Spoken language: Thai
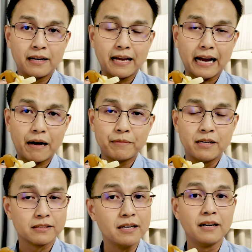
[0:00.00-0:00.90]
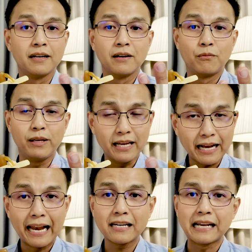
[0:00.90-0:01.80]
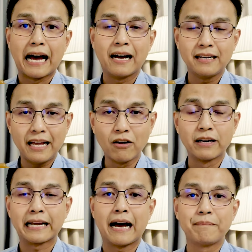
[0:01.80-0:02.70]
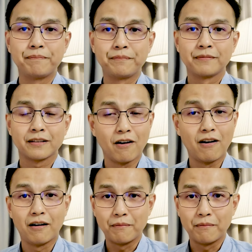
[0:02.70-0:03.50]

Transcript: นะครับ ซึ่งวิธีการรักษาแน่นอนครับ ก็